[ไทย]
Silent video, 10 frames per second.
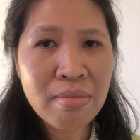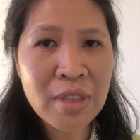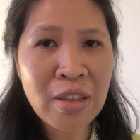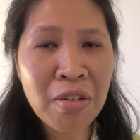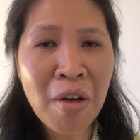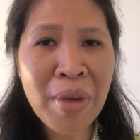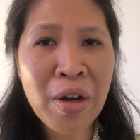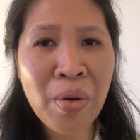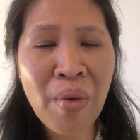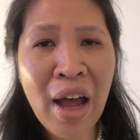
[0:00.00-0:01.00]
แล้วก็ไม่
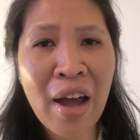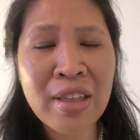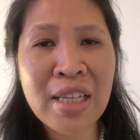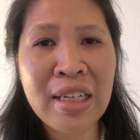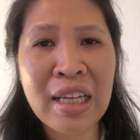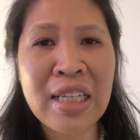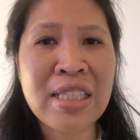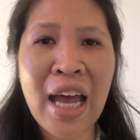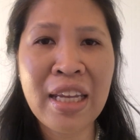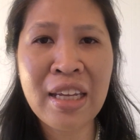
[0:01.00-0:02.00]
รู้ว่าเทคนิคที่
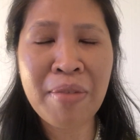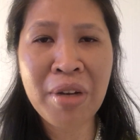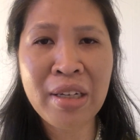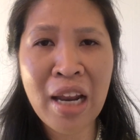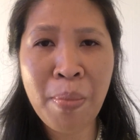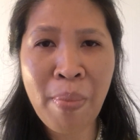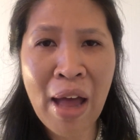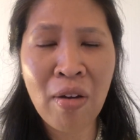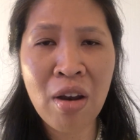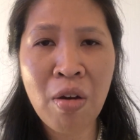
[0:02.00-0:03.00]
ใช้นี่ทำเงินได้หรือเปล่า
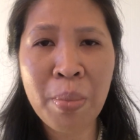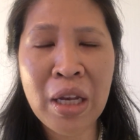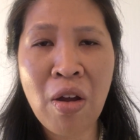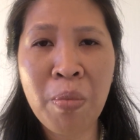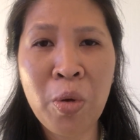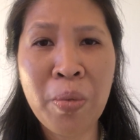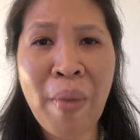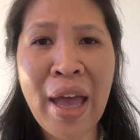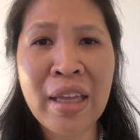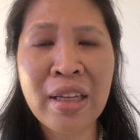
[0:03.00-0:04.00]
ก็ลองผิดลองถูก
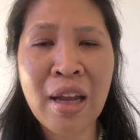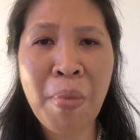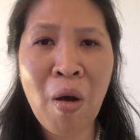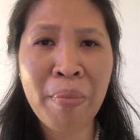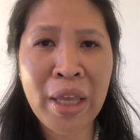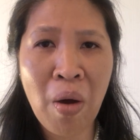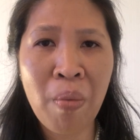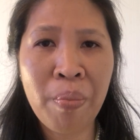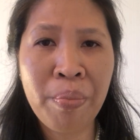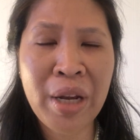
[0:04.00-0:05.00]
ไปแต่ถ้าพอมีง
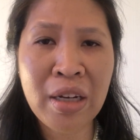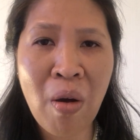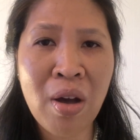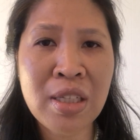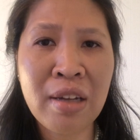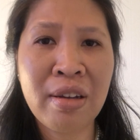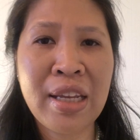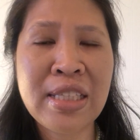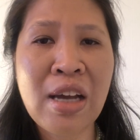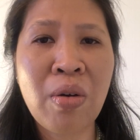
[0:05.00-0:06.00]
บเรียนคอร์สเลย
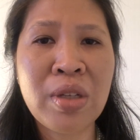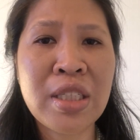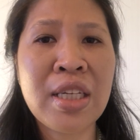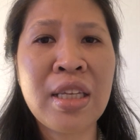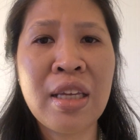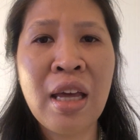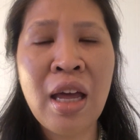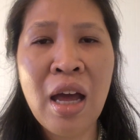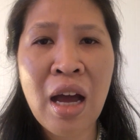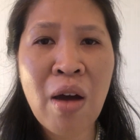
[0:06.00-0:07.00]
เรียนจากคนที่
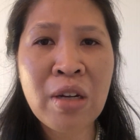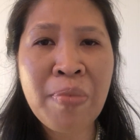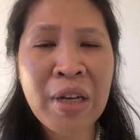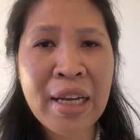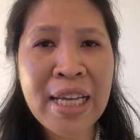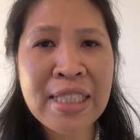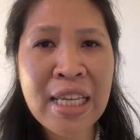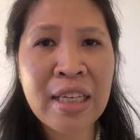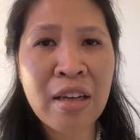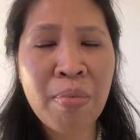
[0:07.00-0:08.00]
เขาทำเงินได้จ
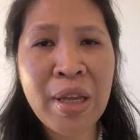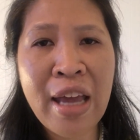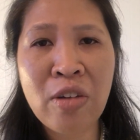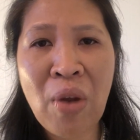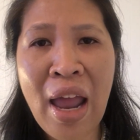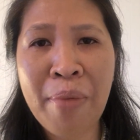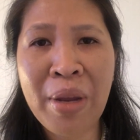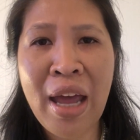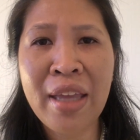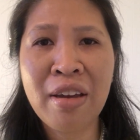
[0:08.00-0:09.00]
ริงก็ประหยัดเวลาไป
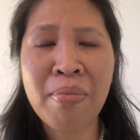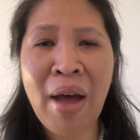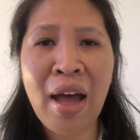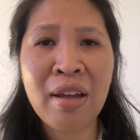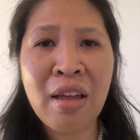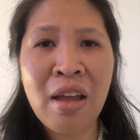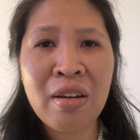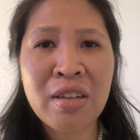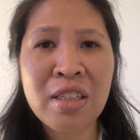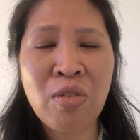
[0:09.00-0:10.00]
ได้เยอะมาก
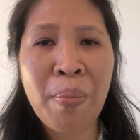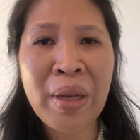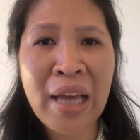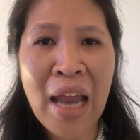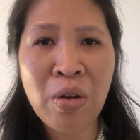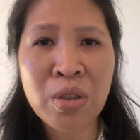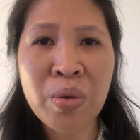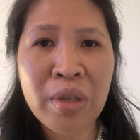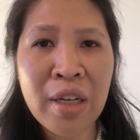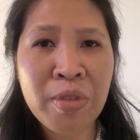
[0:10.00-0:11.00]
ก็ถือว่าเป็นการลง
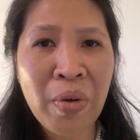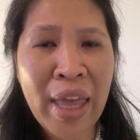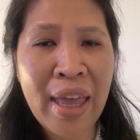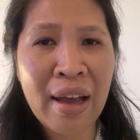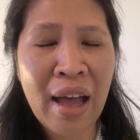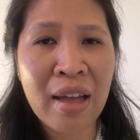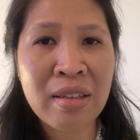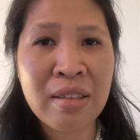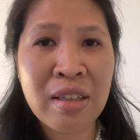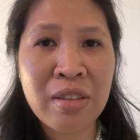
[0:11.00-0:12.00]
ทุนให้กับตัวเองค่ะ
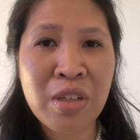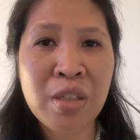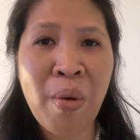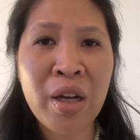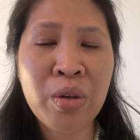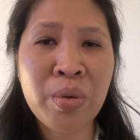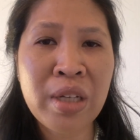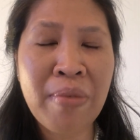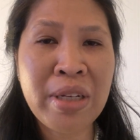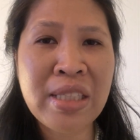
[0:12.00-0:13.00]
โดยเฉพาะถ้าคุณ
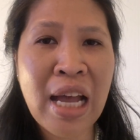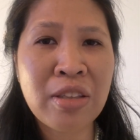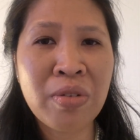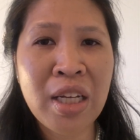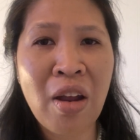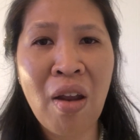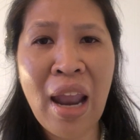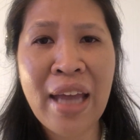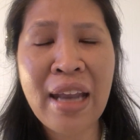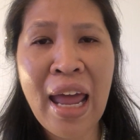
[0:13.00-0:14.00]
ทำเงินจากธุรกิจออน
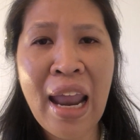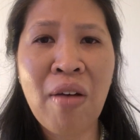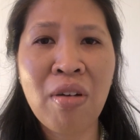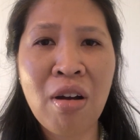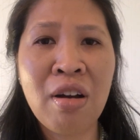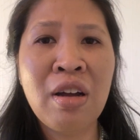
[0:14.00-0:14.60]
ไลน์ได้แล้วก็